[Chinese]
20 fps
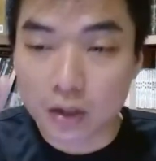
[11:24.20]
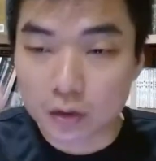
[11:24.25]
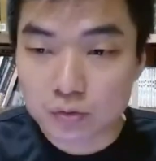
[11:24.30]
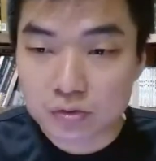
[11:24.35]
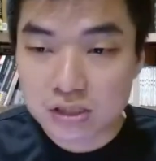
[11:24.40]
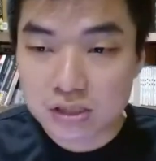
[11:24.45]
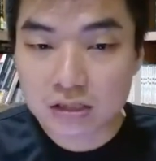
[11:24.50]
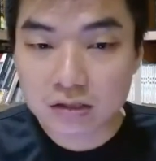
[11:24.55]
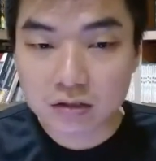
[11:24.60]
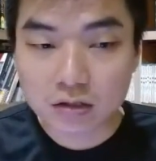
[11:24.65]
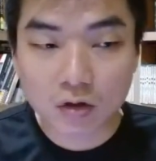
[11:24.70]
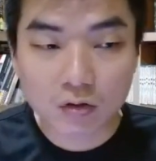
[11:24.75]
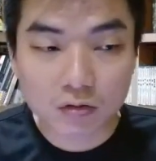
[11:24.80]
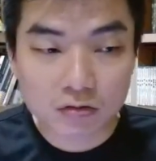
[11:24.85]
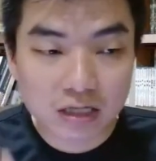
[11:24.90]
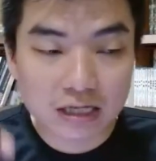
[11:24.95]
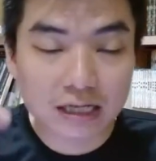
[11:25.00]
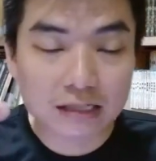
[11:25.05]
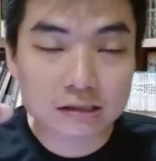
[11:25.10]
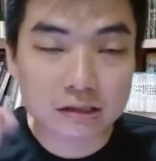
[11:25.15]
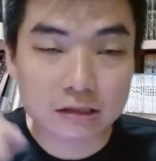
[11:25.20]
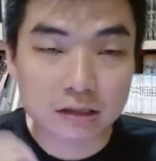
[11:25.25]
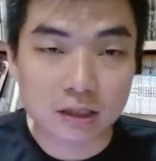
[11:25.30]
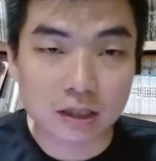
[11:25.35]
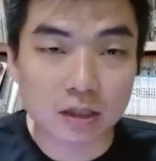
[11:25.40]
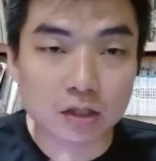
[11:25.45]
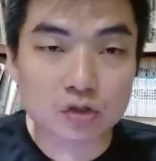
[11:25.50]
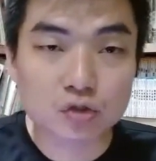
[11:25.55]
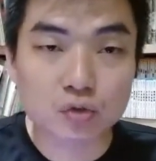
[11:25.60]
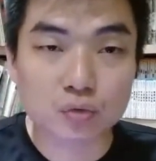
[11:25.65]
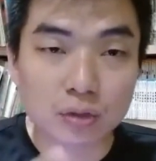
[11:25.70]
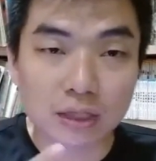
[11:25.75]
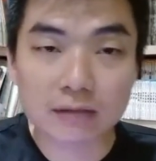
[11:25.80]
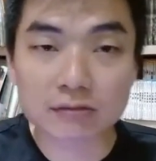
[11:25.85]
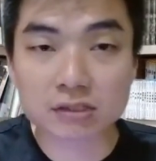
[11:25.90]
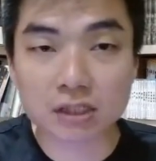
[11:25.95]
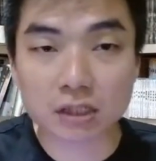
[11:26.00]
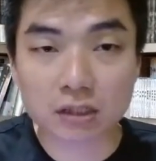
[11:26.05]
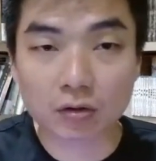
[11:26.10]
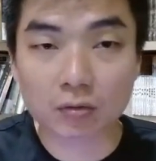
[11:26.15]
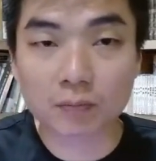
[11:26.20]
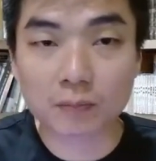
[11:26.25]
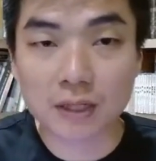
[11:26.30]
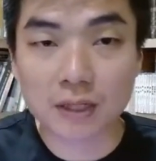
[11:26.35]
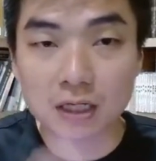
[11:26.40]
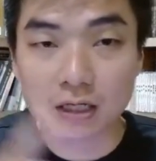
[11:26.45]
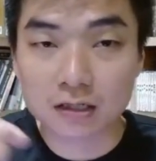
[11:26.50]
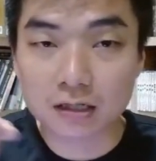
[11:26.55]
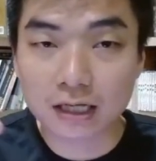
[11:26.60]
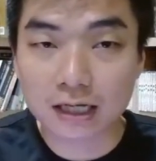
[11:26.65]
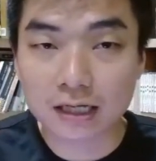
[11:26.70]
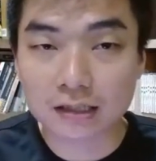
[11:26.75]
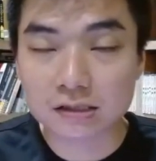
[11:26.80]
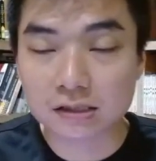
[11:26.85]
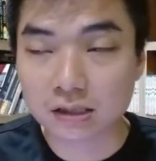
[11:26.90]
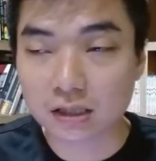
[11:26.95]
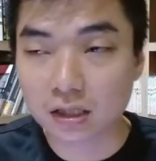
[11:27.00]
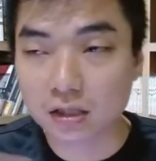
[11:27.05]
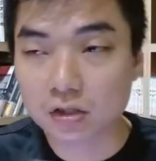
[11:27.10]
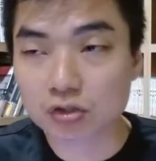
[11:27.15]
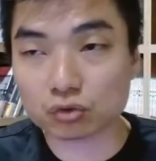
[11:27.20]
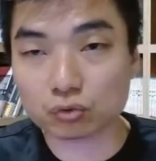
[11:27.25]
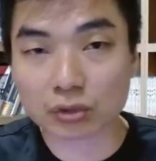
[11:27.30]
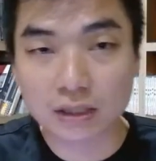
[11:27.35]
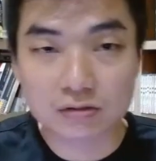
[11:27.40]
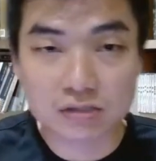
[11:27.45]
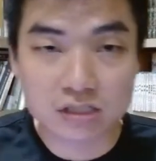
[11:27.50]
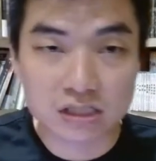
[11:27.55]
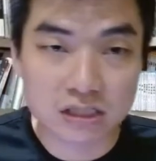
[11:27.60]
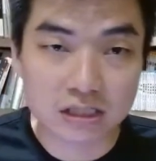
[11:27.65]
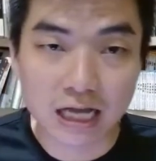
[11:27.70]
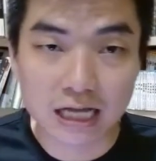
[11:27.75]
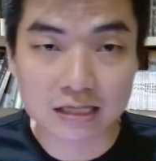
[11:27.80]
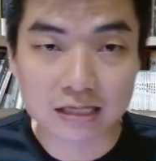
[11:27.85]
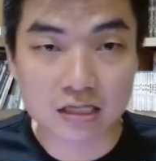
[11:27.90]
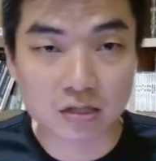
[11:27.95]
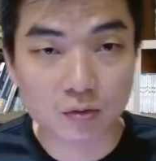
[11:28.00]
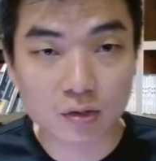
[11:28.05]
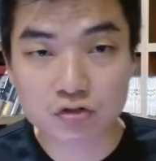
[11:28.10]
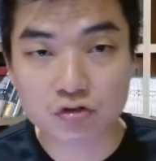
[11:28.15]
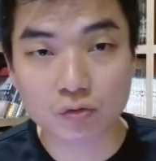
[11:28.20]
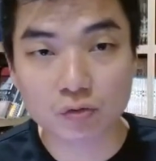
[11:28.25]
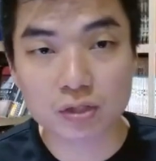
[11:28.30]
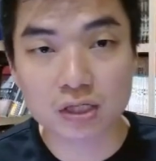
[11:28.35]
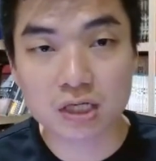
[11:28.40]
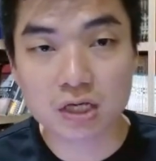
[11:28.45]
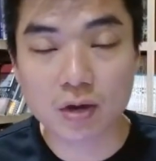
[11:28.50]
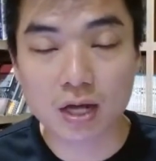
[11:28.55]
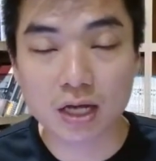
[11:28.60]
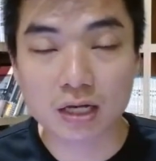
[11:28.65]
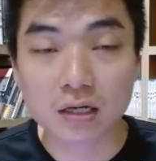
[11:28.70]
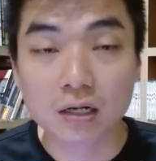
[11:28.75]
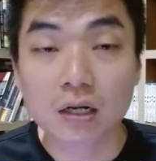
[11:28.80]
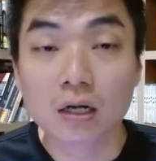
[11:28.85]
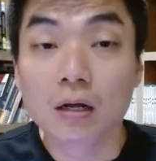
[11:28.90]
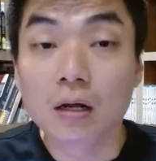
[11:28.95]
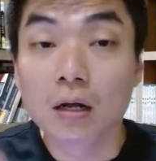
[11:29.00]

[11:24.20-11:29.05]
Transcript: 刘振东这样子革除掉陈宏斌，这样子革除掉其他几位州议员，